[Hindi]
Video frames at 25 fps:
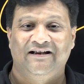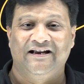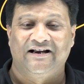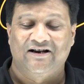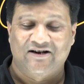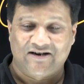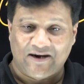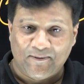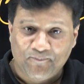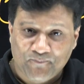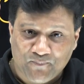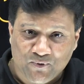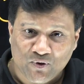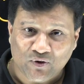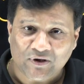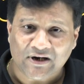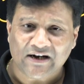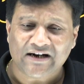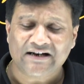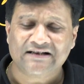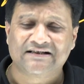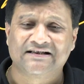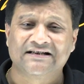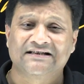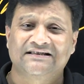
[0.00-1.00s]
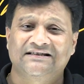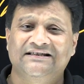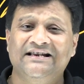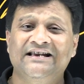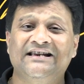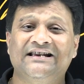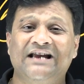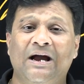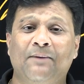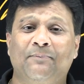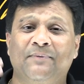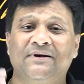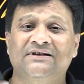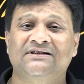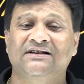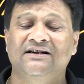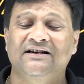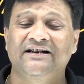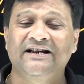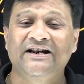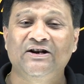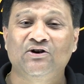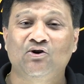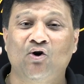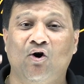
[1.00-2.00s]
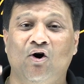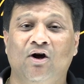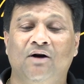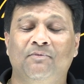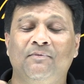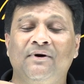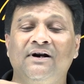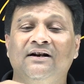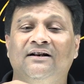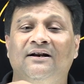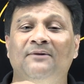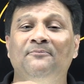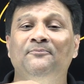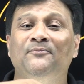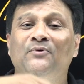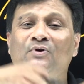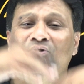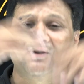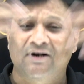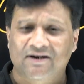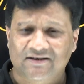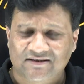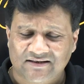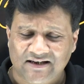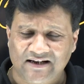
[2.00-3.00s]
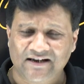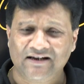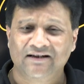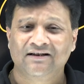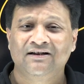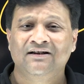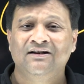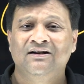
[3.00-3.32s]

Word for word: एक कंप्यूटर है जिसकी कैपेसिटी नॉर्मल कंप्यूटर से